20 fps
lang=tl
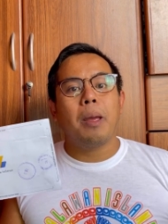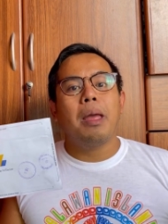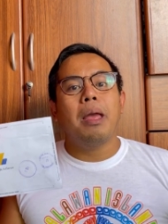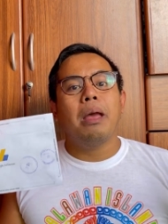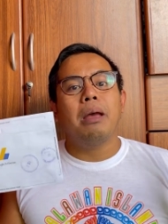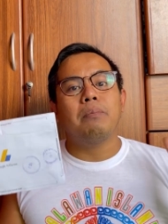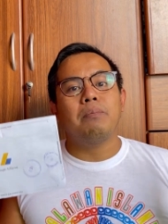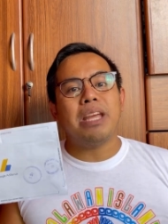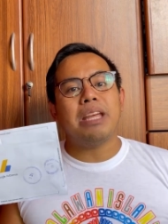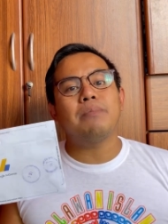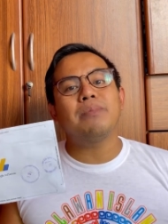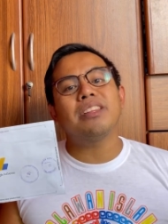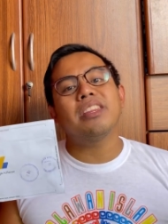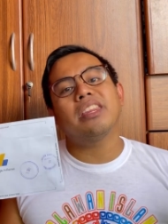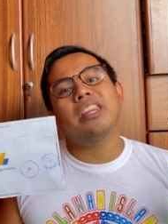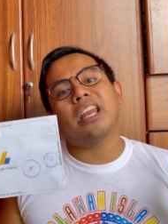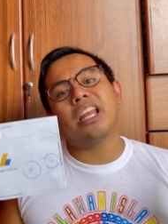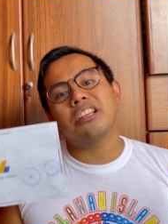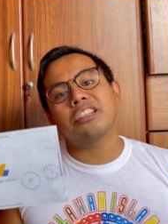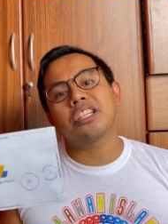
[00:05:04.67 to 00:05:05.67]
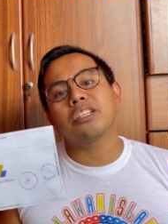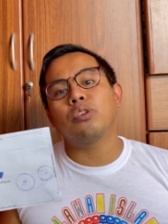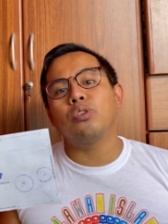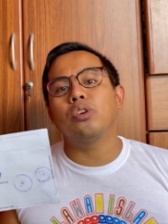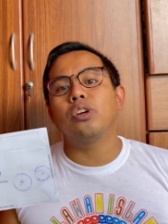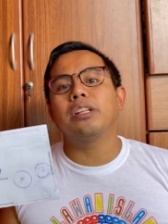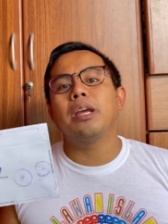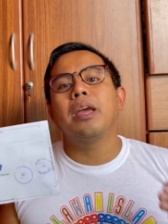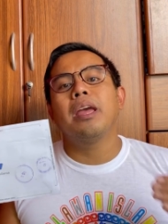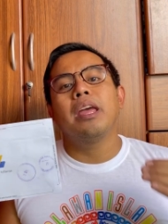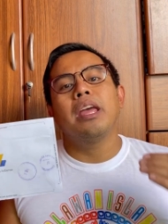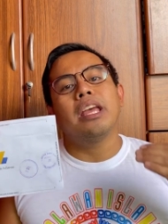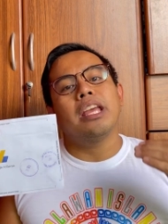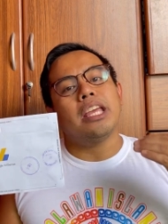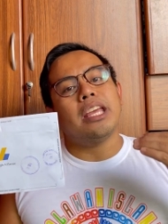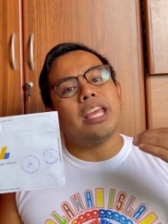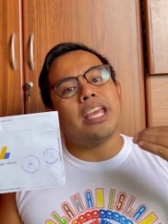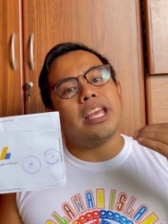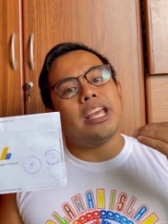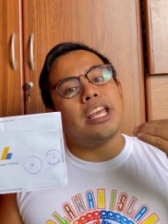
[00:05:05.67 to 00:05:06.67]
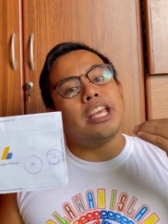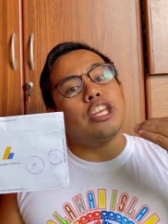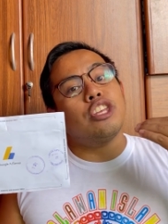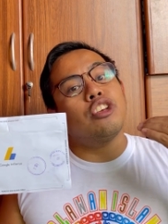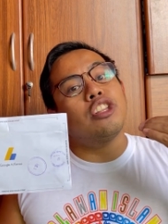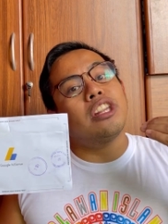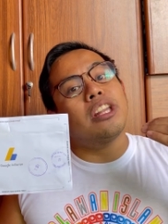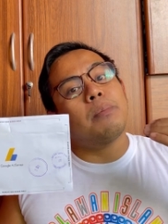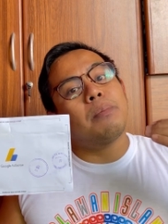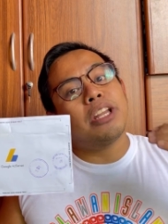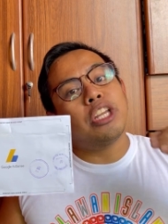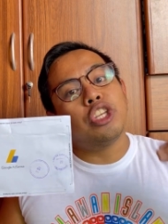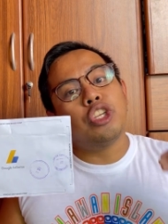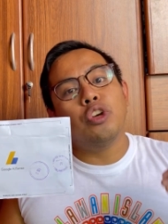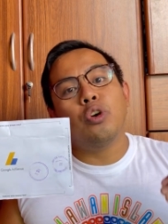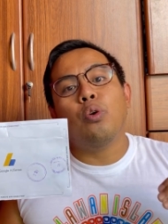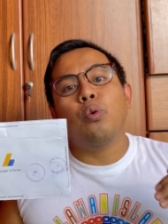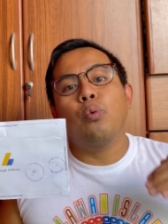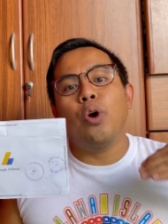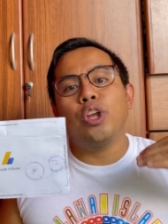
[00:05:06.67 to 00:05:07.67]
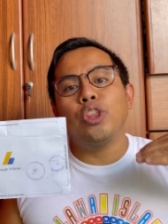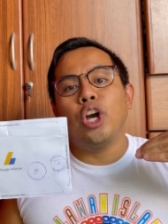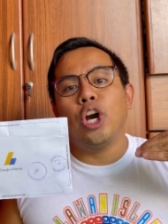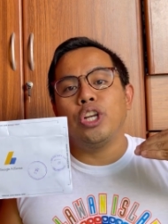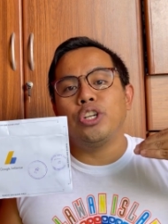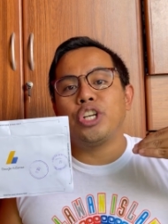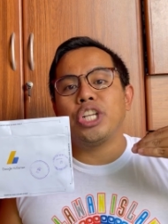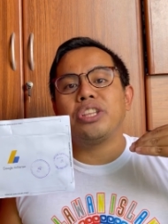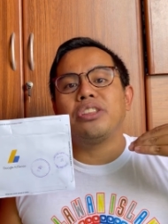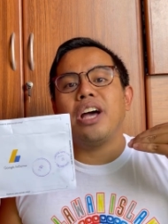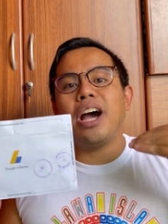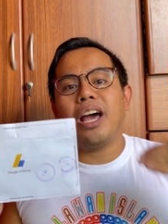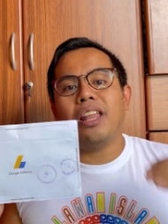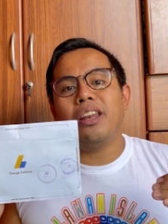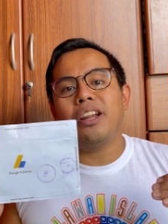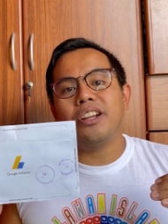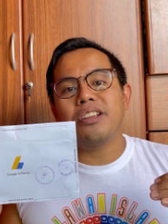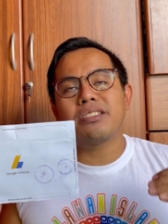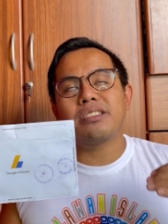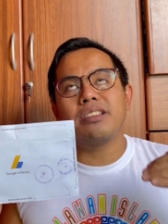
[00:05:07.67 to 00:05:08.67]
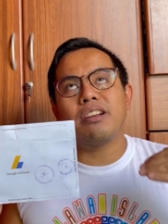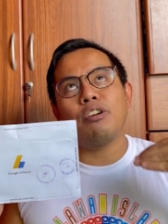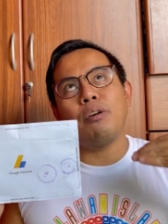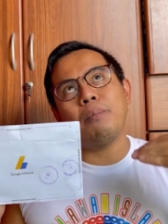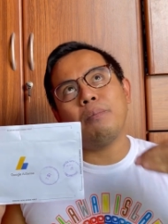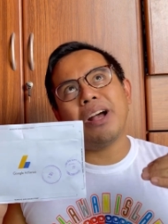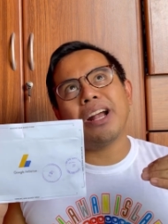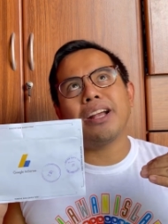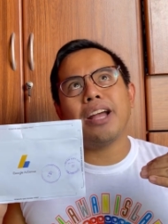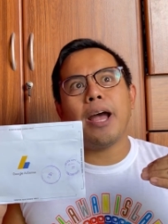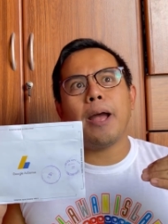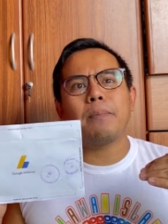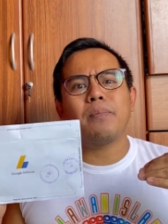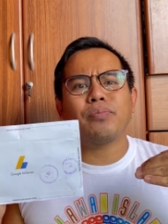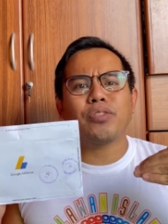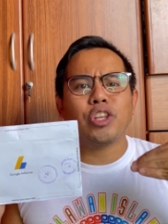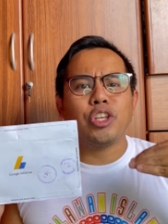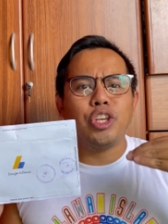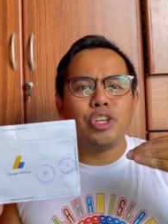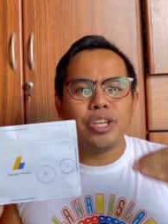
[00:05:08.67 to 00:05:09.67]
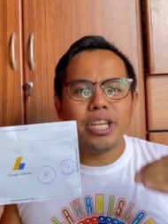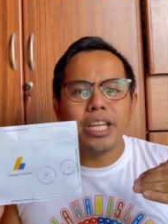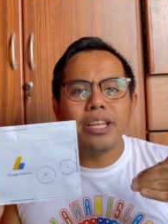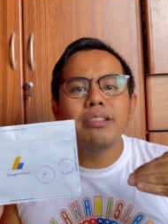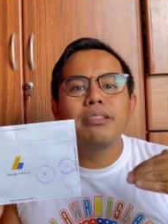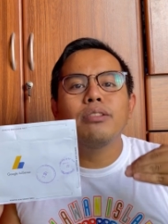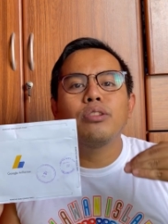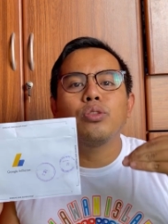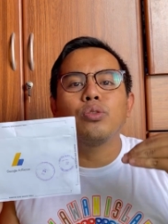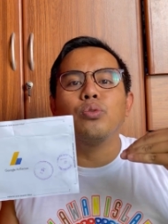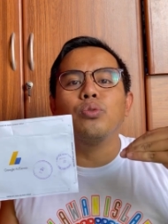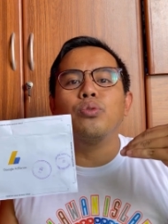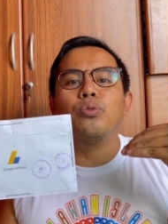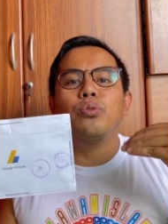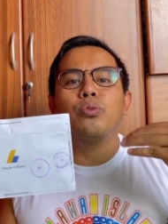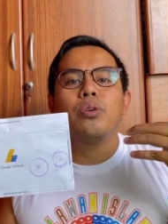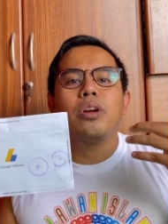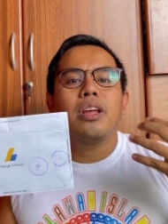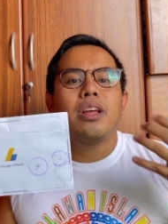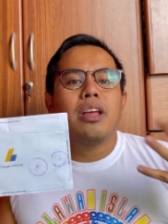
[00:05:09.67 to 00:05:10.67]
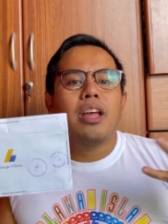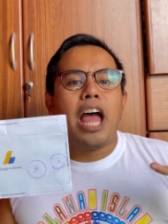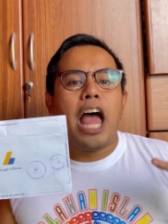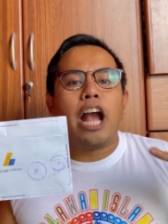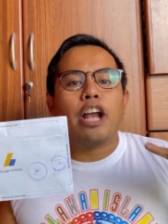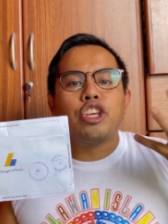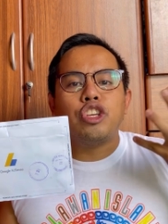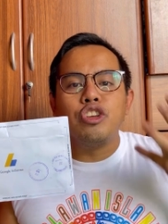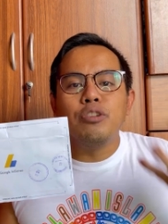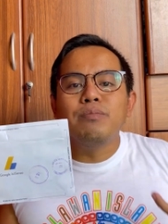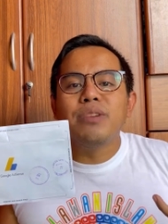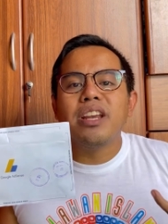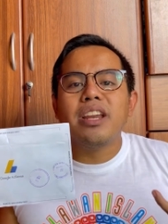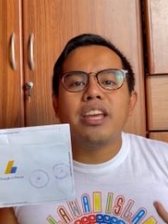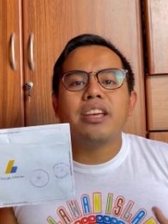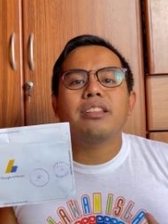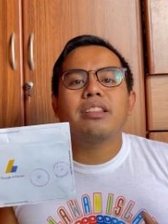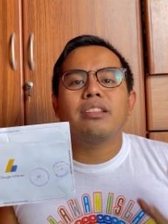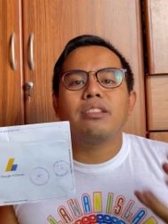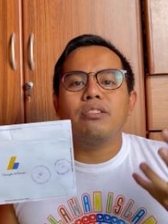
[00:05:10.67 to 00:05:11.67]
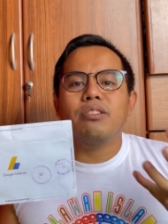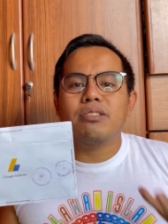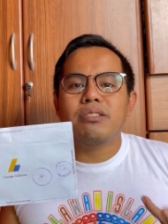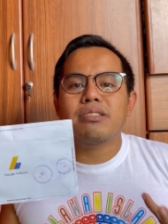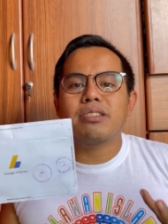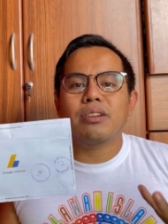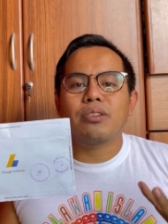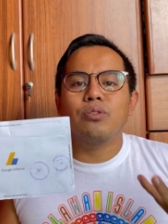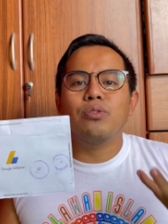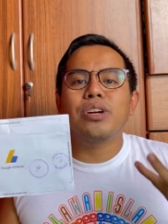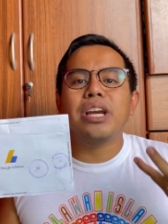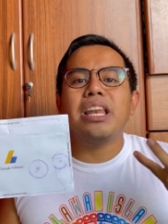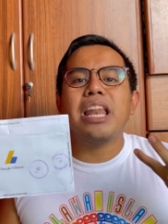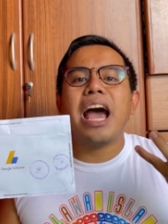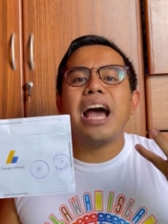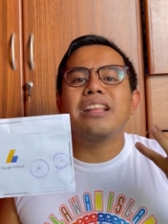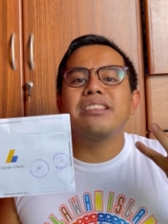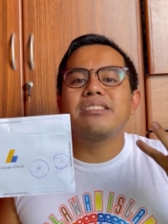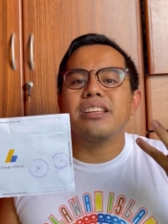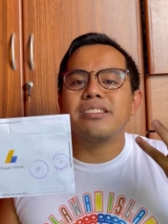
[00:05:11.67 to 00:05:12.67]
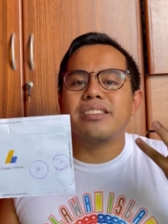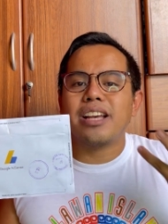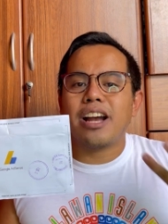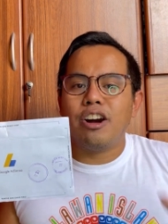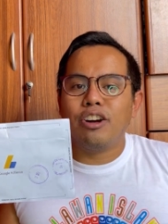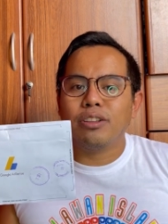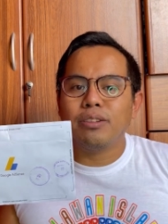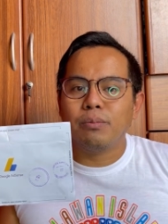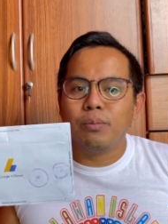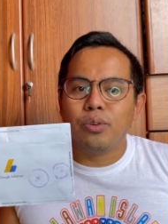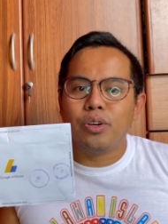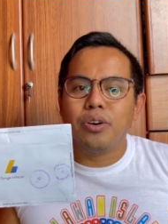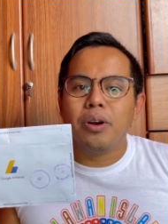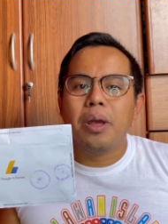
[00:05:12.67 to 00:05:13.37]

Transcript: Payment threshold, eh, yun naman yung $100 na kumbaga you need to accumulate doon sa Google AdSense account mo